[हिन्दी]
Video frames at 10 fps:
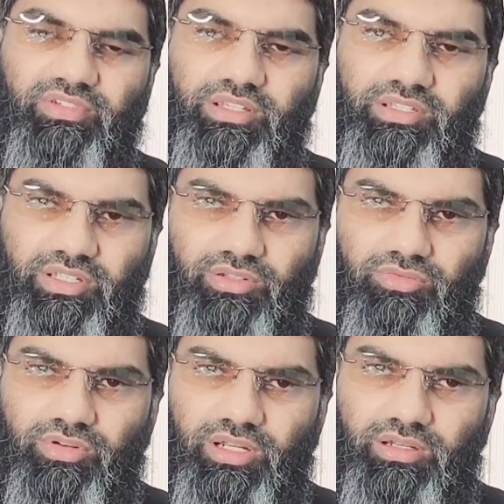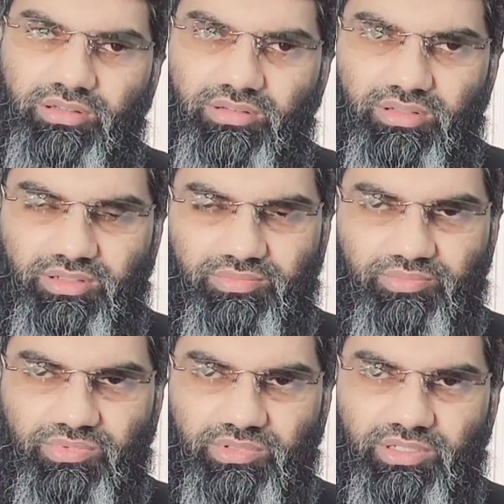वैसे तो जिन लोगों
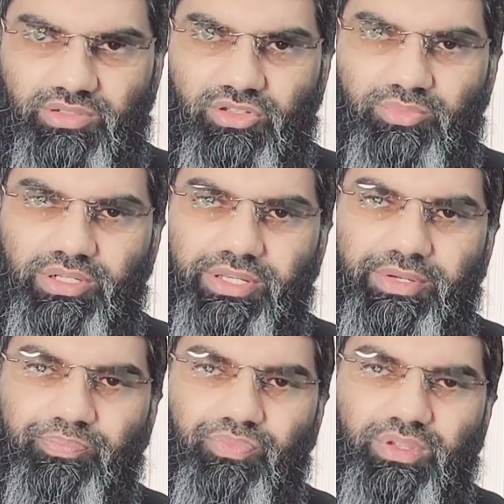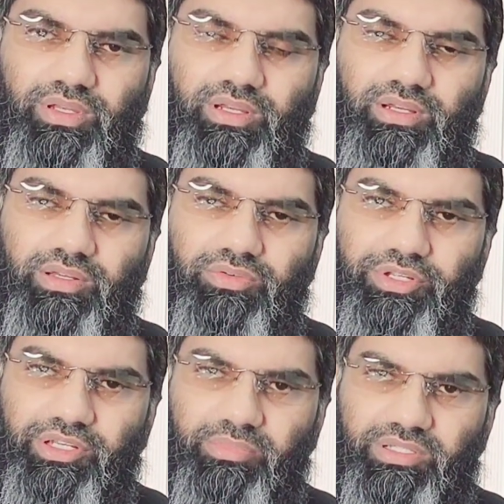का नॉर्मली
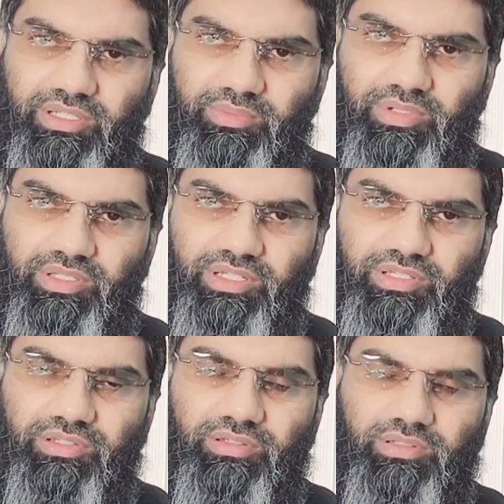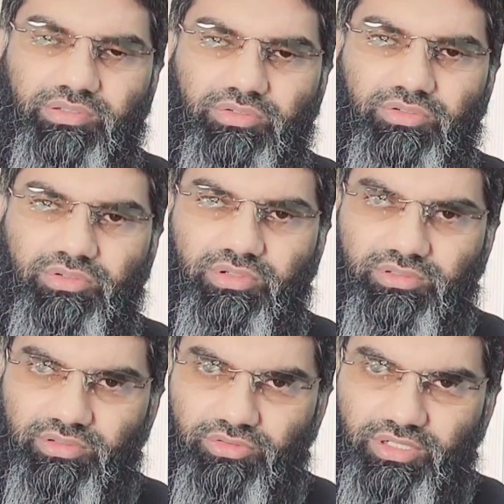रूटीन में सेल परचेज जो
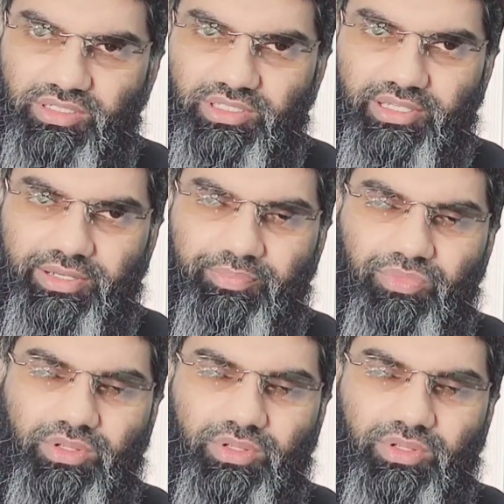लोग करते हैं